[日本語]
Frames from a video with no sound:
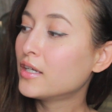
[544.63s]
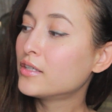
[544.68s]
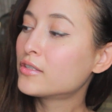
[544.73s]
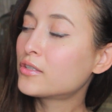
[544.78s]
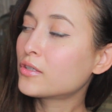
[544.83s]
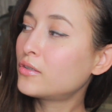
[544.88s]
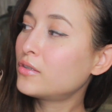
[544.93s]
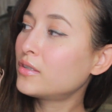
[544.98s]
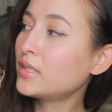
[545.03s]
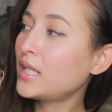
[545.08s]

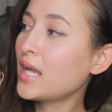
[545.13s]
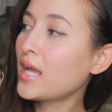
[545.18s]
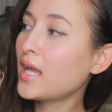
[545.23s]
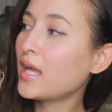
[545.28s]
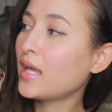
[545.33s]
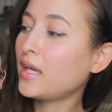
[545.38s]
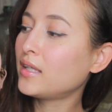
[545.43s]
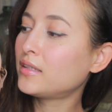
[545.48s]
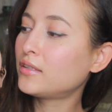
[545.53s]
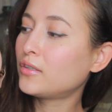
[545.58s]
そこで、
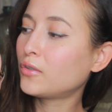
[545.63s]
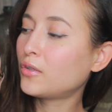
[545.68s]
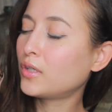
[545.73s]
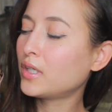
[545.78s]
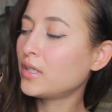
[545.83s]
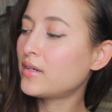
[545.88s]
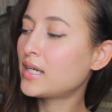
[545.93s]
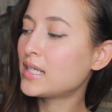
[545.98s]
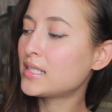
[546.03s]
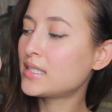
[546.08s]
えっと、こ
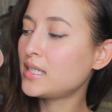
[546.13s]
れは